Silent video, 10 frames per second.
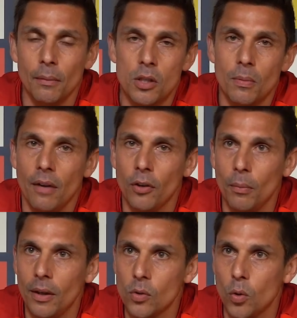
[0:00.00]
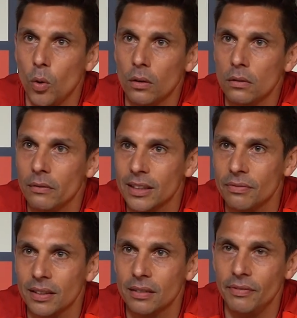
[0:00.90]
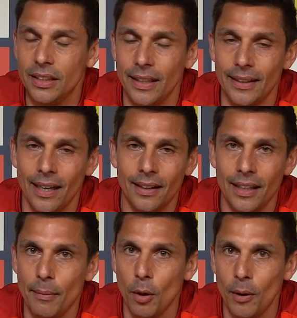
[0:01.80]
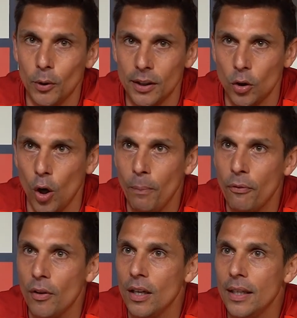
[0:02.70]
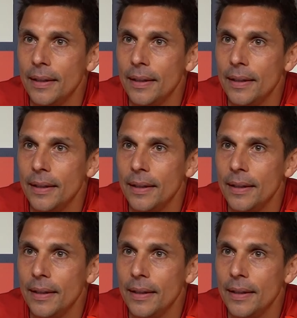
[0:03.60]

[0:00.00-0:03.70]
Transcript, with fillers: Da müssen wir einfach nochmal so gucken, was, was, welche Gedanken gehen wir nochmal durch den Kopf.